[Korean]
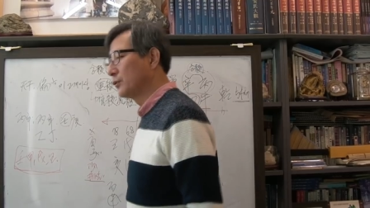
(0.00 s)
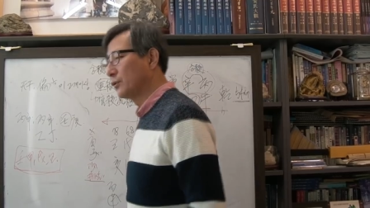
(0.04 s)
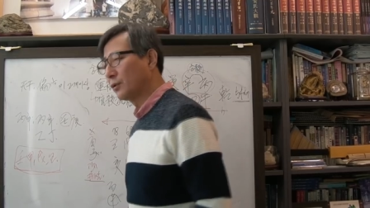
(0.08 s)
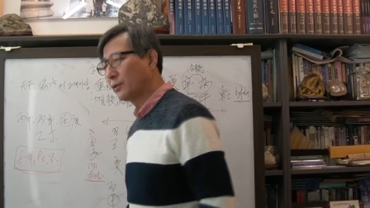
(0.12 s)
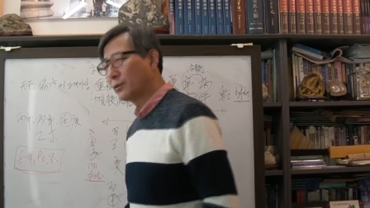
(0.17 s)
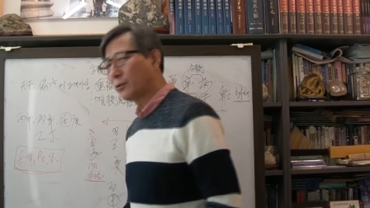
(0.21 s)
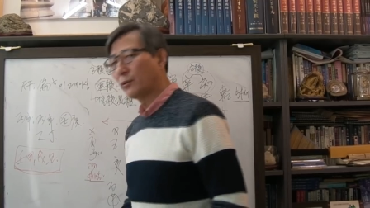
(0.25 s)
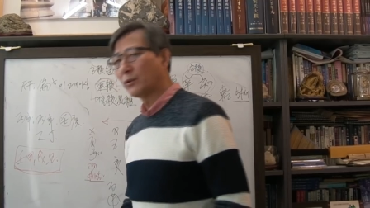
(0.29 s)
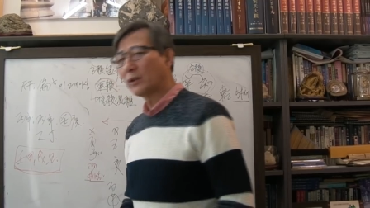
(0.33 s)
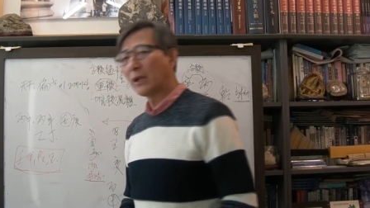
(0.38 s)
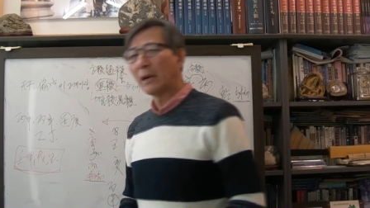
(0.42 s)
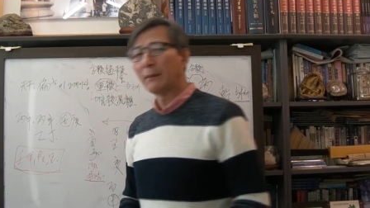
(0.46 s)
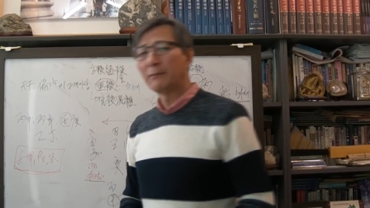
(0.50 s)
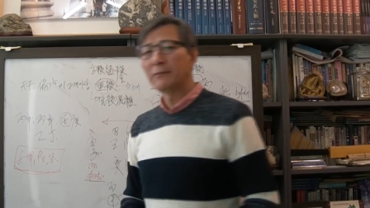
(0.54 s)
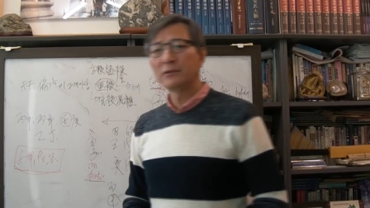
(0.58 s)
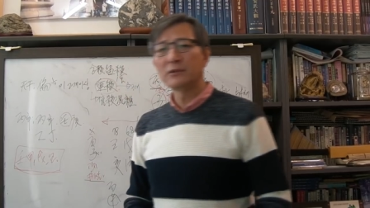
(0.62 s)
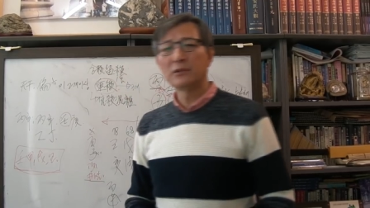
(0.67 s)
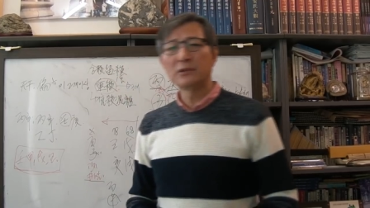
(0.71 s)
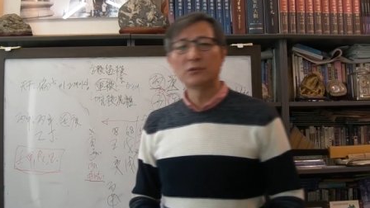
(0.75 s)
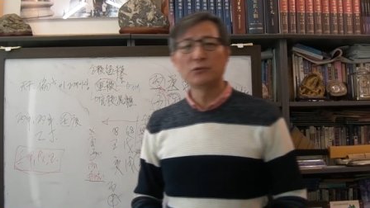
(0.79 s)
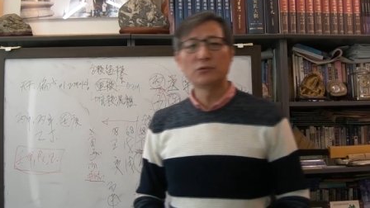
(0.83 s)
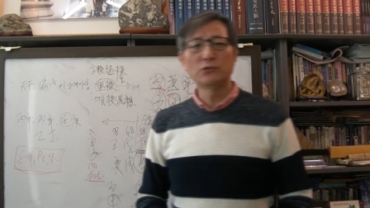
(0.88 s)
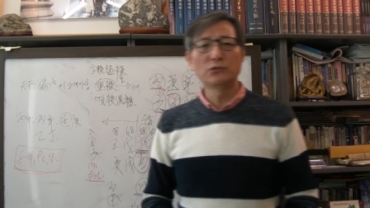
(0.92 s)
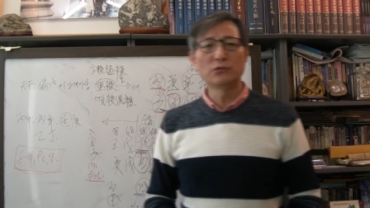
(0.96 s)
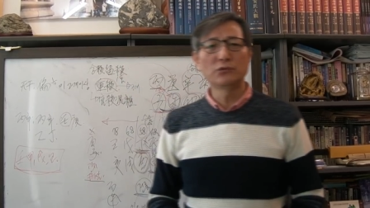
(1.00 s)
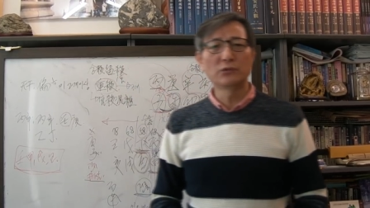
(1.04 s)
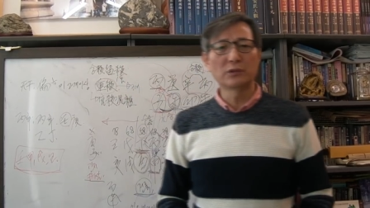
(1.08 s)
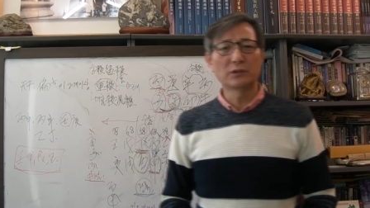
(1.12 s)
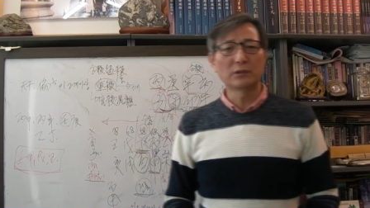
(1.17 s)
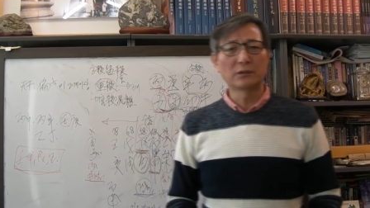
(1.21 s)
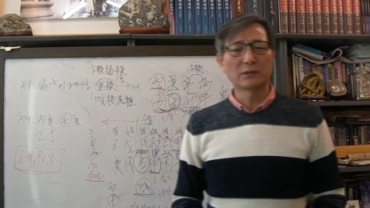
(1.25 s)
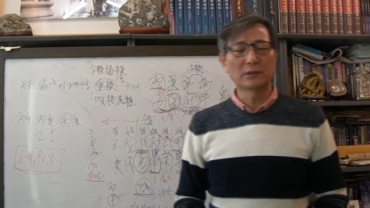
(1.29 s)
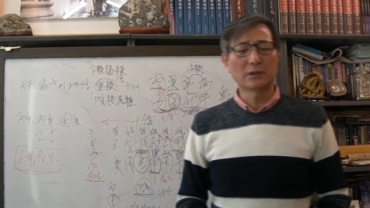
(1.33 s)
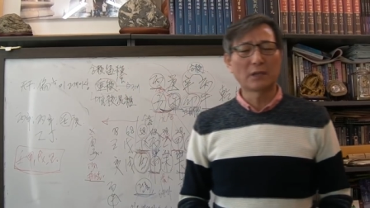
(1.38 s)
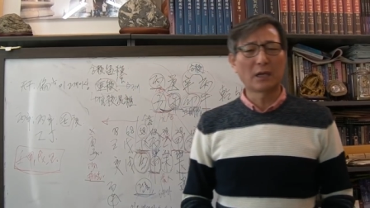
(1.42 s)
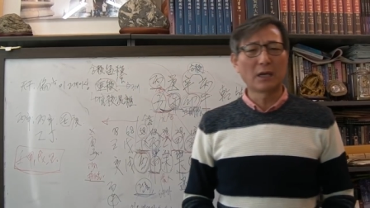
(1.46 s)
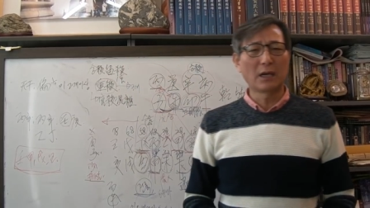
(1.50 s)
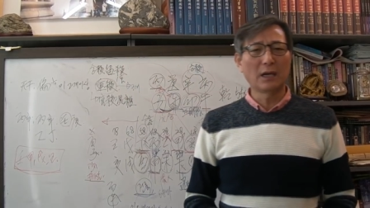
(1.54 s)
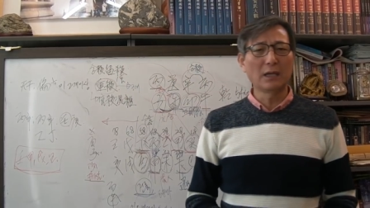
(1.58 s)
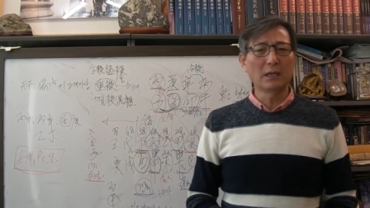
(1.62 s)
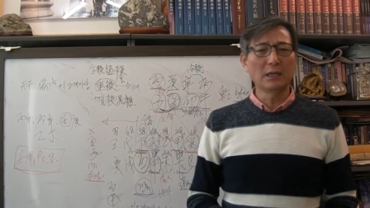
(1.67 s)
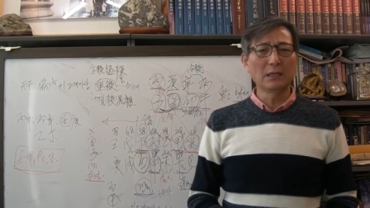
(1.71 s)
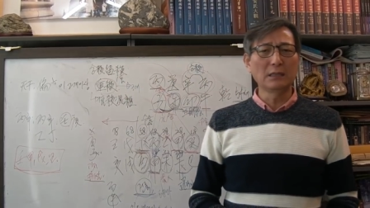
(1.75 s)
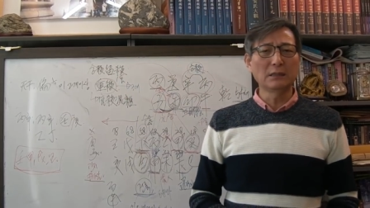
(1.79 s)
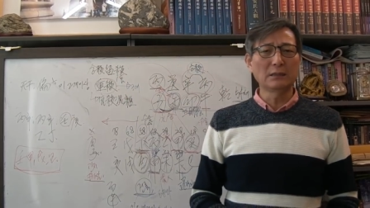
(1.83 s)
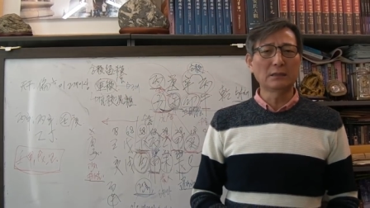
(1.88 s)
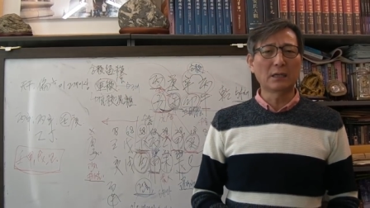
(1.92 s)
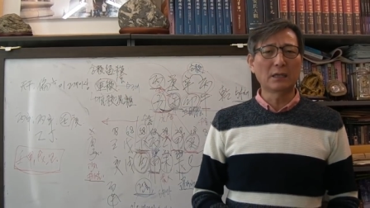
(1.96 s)
수 있고 나머지 6년은
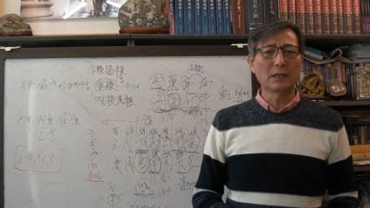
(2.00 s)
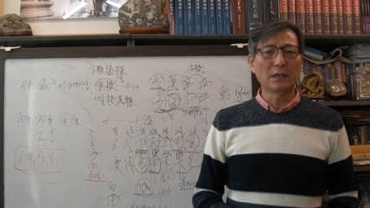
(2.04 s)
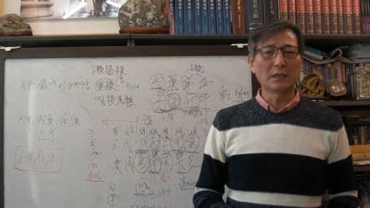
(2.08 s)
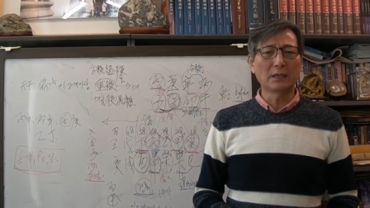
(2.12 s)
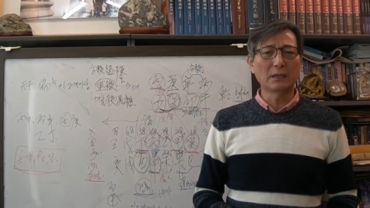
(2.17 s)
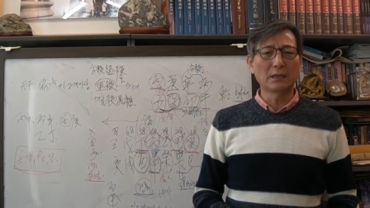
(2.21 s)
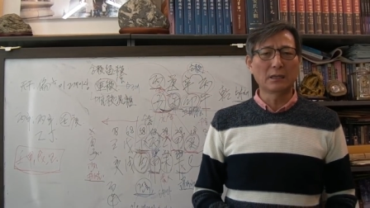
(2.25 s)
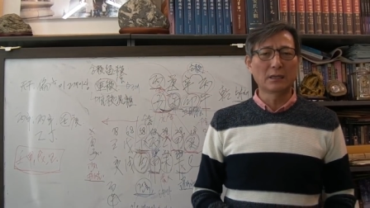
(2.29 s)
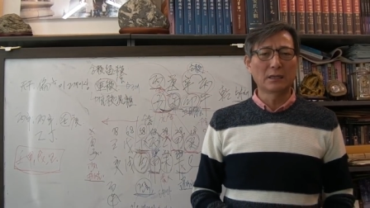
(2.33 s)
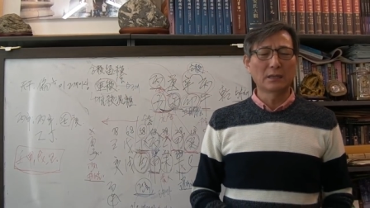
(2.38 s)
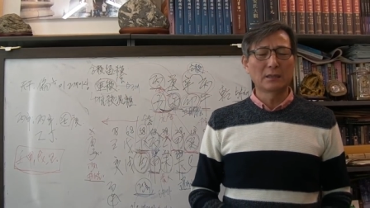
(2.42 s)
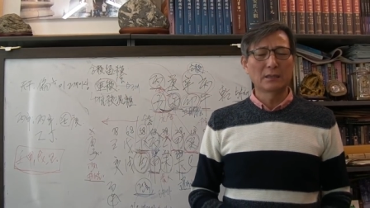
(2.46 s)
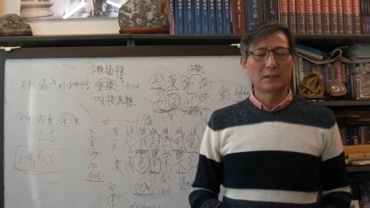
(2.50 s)
항상